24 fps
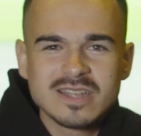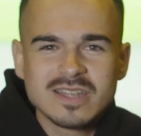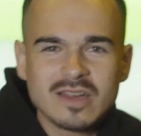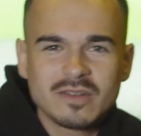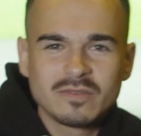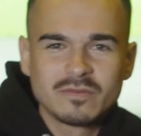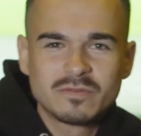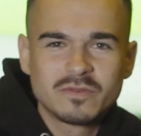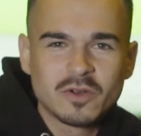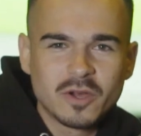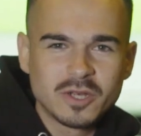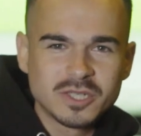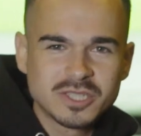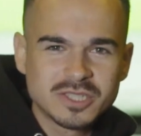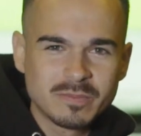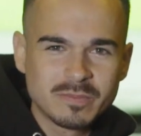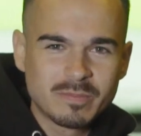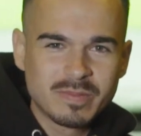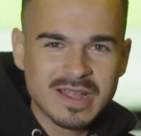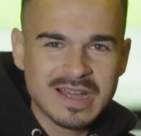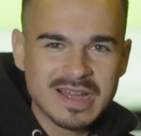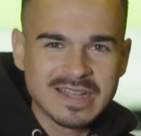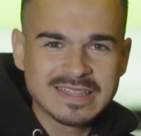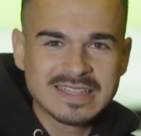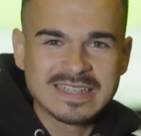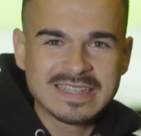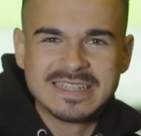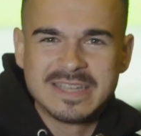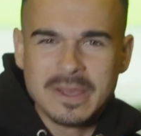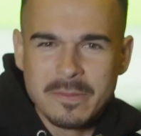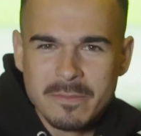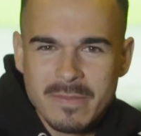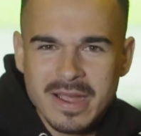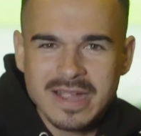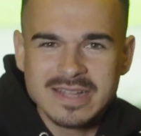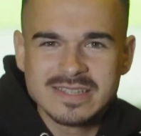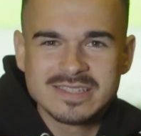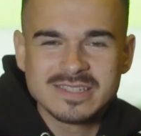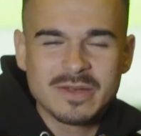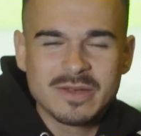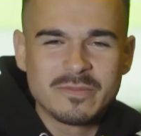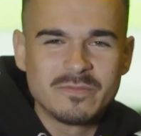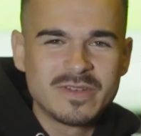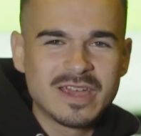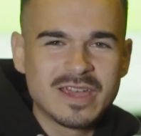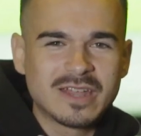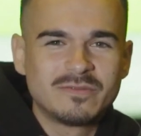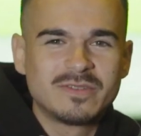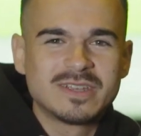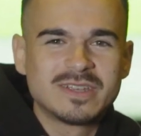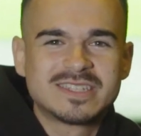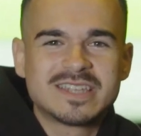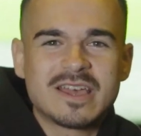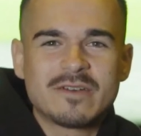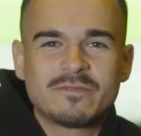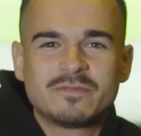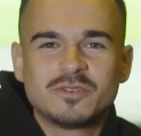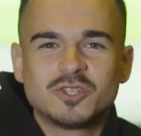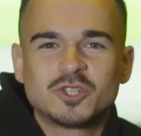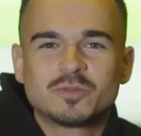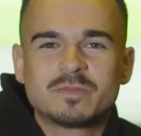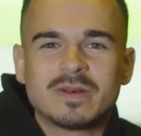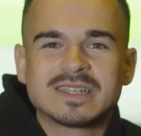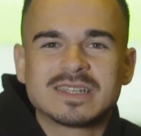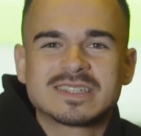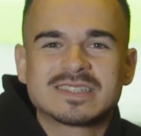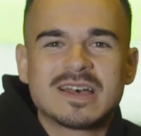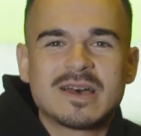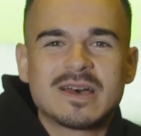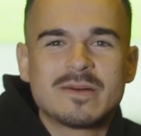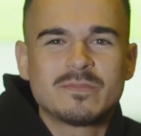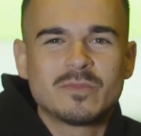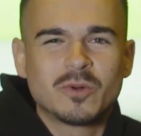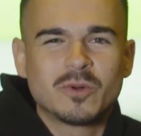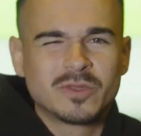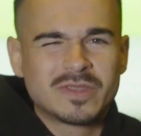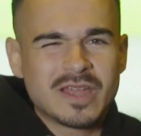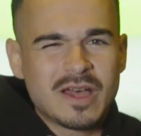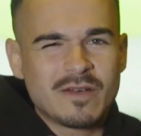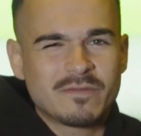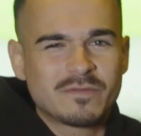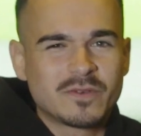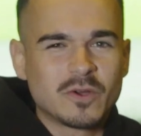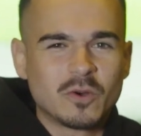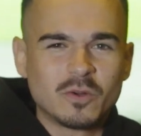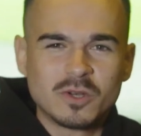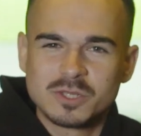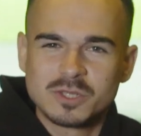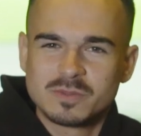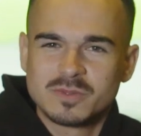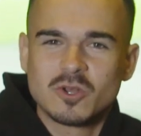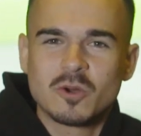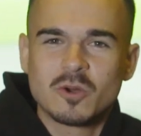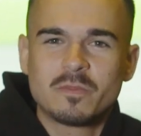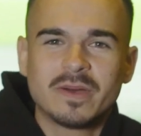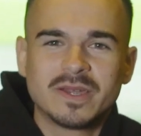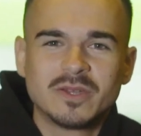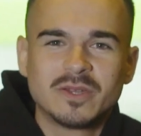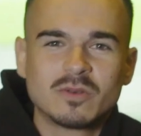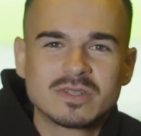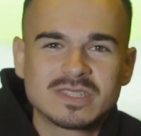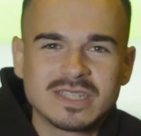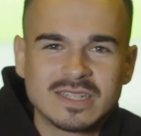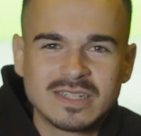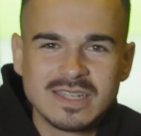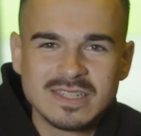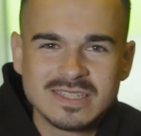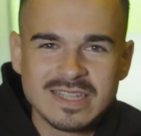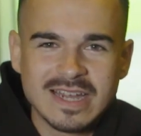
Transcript: Sachen für euch geplant. Gemeinsam werden wir sehr viel Spaß haben und dafür hole ich mir noch ein paar Jungs an die